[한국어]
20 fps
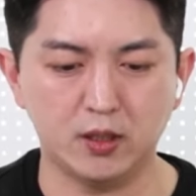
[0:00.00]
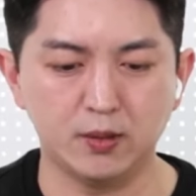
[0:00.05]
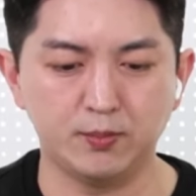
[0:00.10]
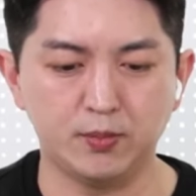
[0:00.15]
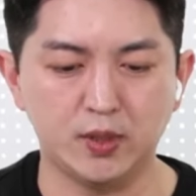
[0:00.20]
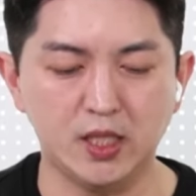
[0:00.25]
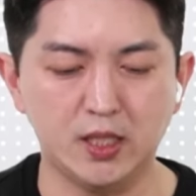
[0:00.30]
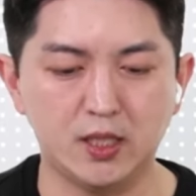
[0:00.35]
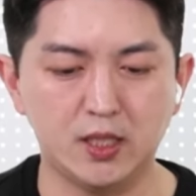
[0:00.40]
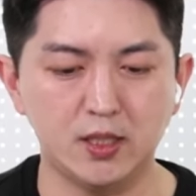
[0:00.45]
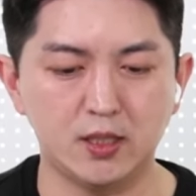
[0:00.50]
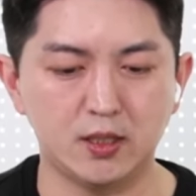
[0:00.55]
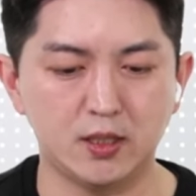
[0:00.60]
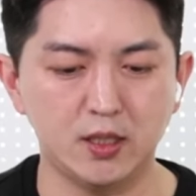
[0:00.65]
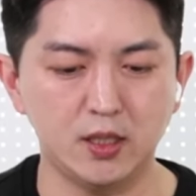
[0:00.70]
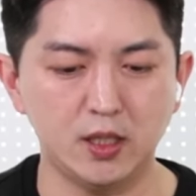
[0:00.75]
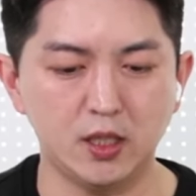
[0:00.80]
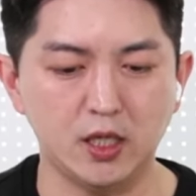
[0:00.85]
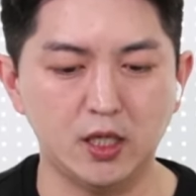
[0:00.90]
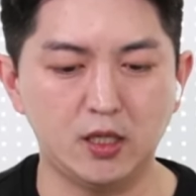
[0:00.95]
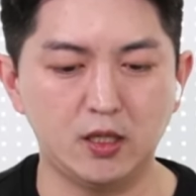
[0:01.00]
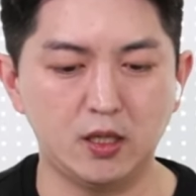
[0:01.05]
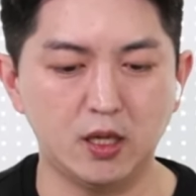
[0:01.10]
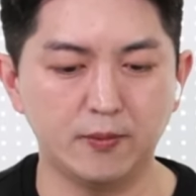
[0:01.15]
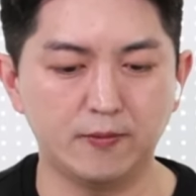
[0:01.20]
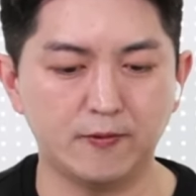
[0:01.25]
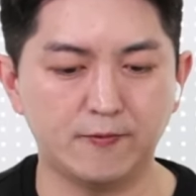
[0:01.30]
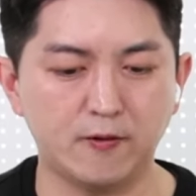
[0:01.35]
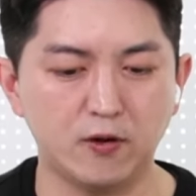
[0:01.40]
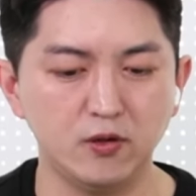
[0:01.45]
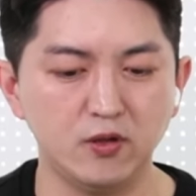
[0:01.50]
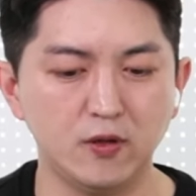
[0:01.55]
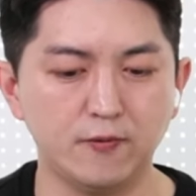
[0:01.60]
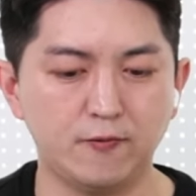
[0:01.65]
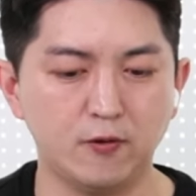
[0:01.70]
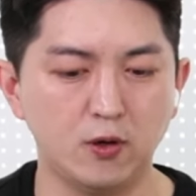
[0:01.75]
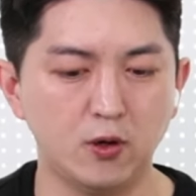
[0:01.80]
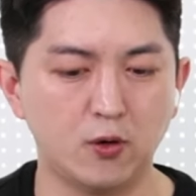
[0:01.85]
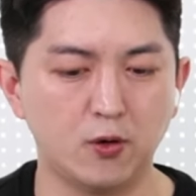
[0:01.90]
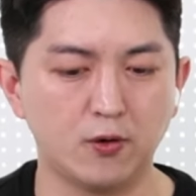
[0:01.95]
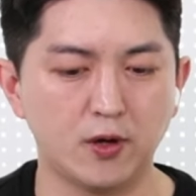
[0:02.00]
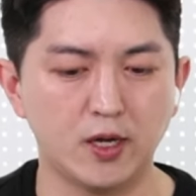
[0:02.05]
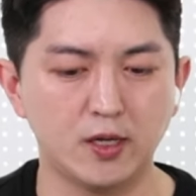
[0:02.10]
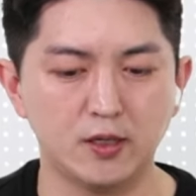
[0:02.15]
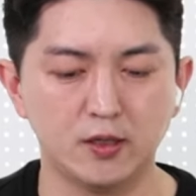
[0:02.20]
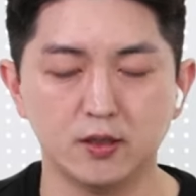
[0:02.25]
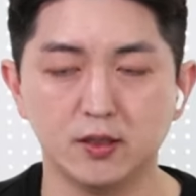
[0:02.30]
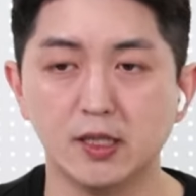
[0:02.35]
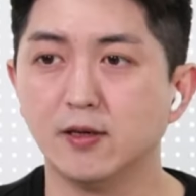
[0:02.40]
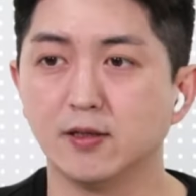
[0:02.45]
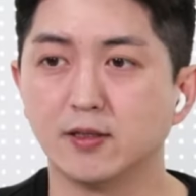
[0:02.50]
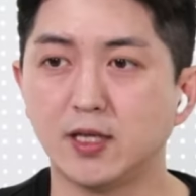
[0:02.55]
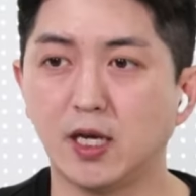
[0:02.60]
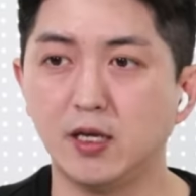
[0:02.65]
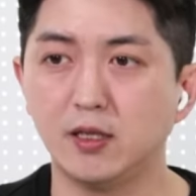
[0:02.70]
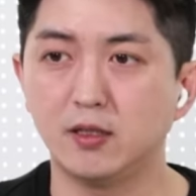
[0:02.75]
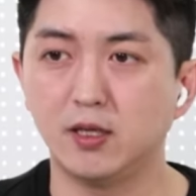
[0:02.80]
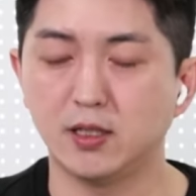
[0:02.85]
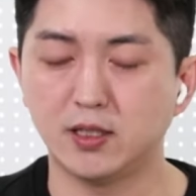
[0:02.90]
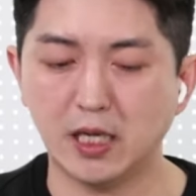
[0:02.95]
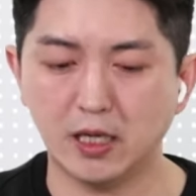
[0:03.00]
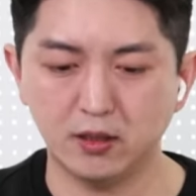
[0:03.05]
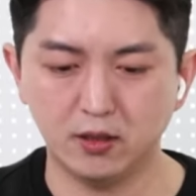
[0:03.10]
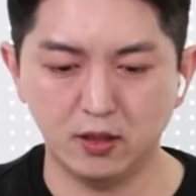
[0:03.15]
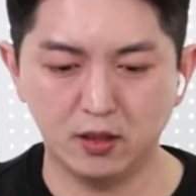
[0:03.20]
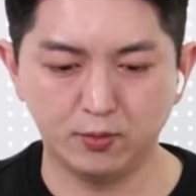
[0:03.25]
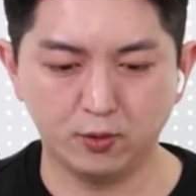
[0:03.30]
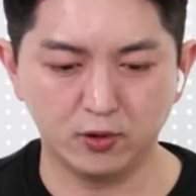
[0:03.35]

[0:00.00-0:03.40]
BTC ETF 펀드 플로우라는 사이트의 차트를